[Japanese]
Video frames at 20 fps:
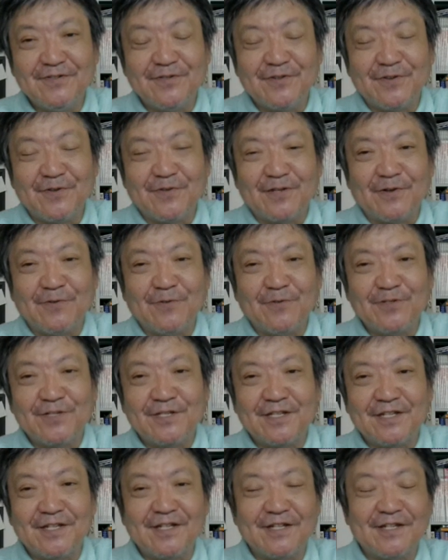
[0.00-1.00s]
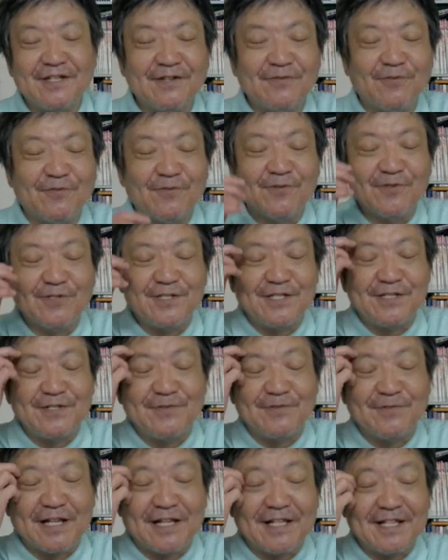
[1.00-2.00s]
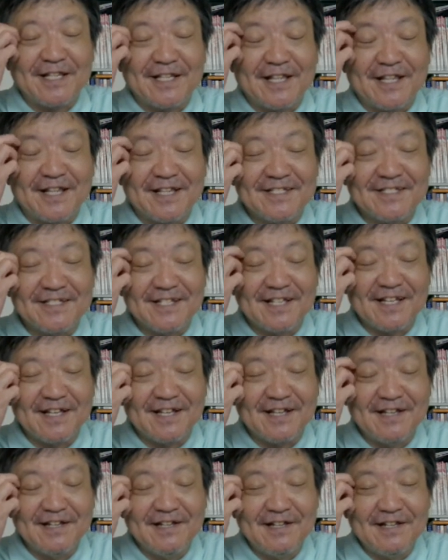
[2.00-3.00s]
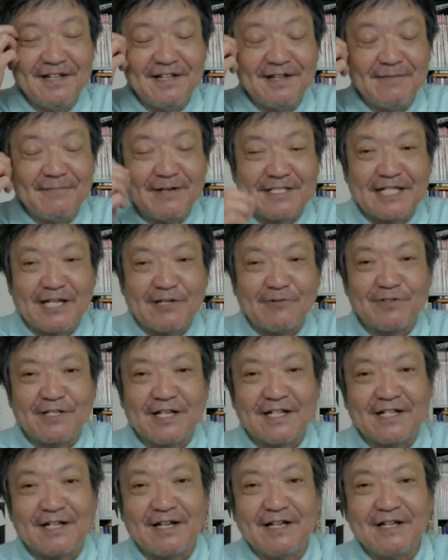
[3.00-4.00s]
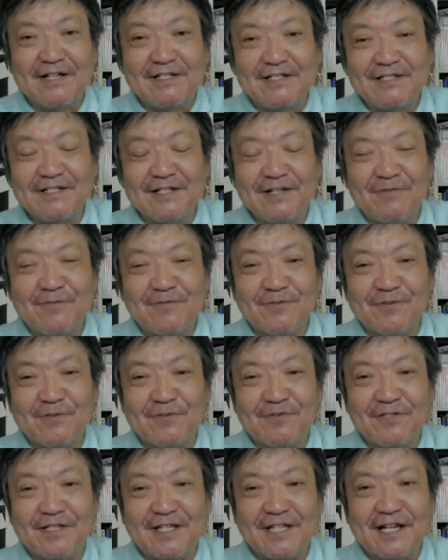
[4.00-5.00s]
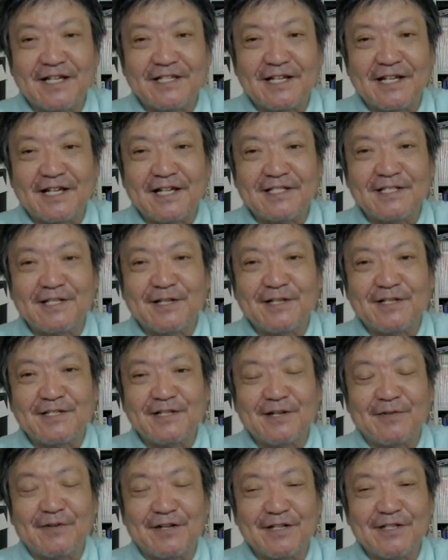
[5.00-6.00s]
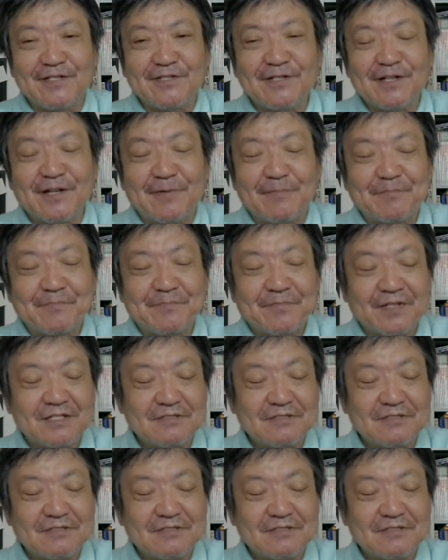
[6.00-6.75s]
ような方式方針を立ててですね、まあ、太郎ちゃんがですね温度を乗ってキャンキャンやってきたわけですね。